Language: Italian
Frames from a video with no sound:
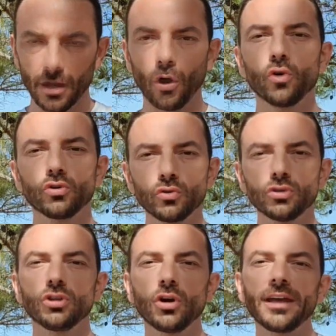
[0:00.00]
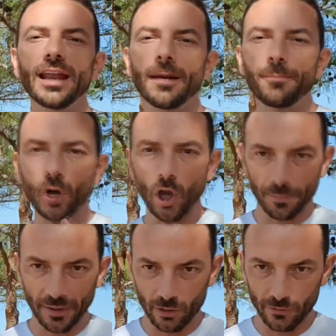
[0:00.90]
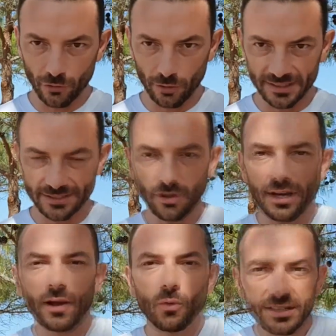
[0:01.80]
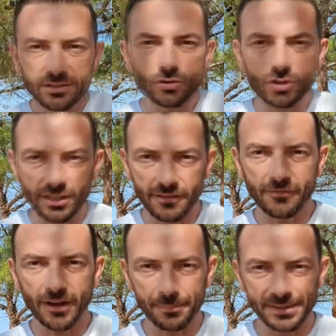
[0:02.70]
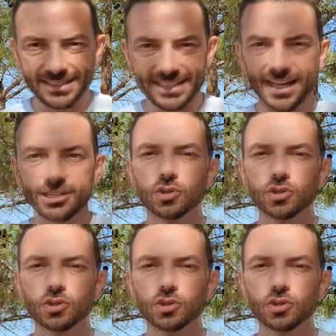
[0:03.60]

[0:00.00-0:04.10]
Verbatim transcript: ognuno di noi ha la propria conformazione e questo ci deve far pensare,